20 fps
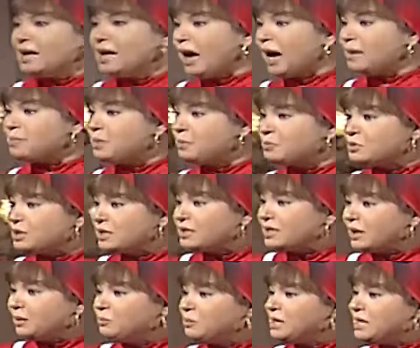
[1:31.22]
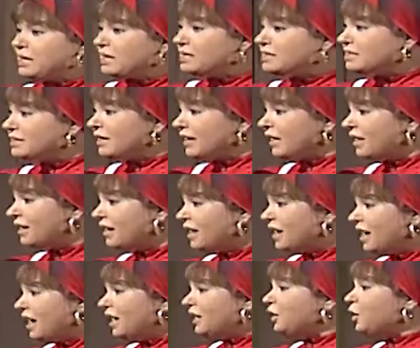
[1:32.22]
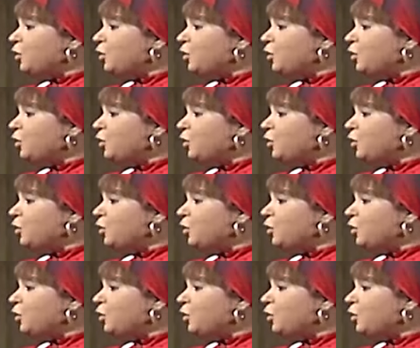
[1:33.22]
حبيبتي ازعل منك ازاي؟ انا